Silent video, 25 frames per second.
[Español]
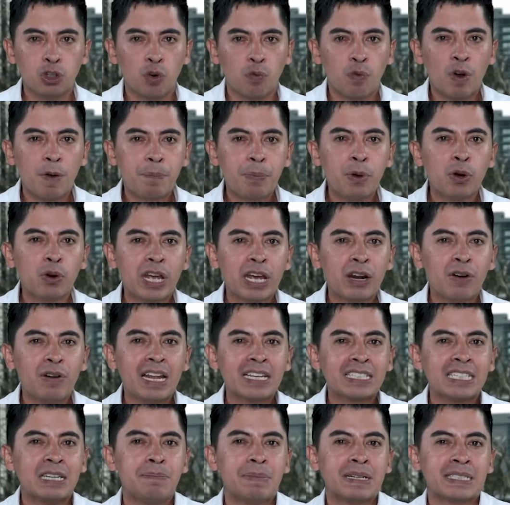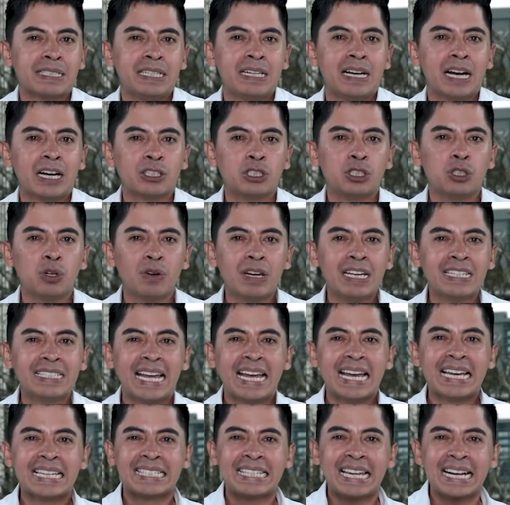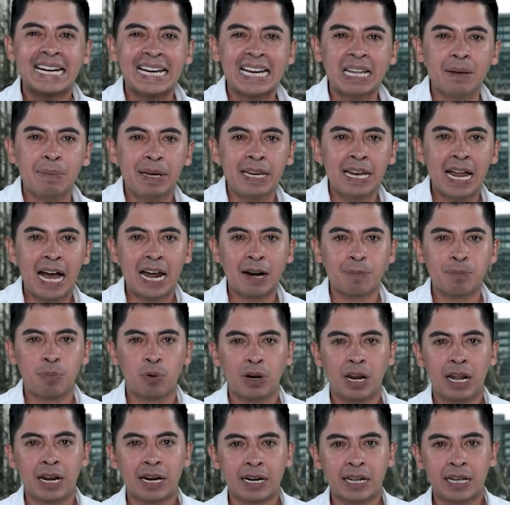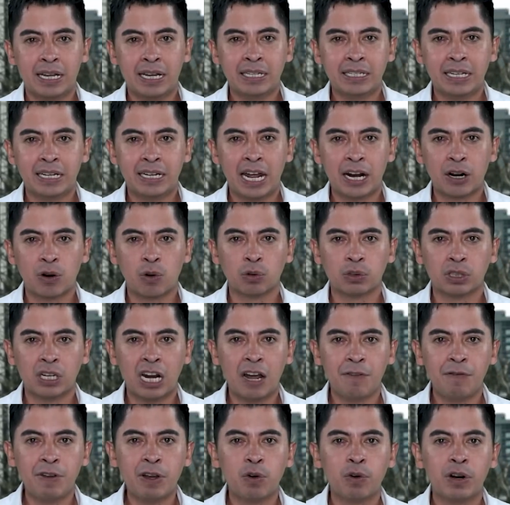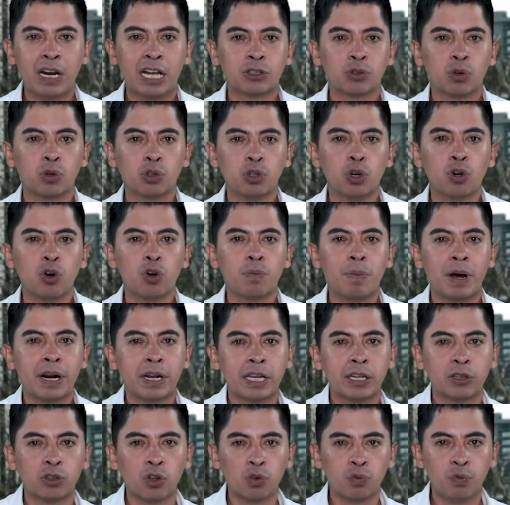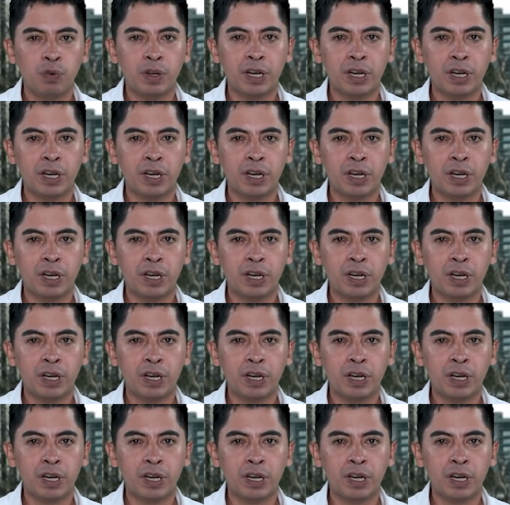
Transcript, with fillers: Yo fui pionero en las investigaciones de este criminal por las redes de narcotráfico en asocio con Marquitos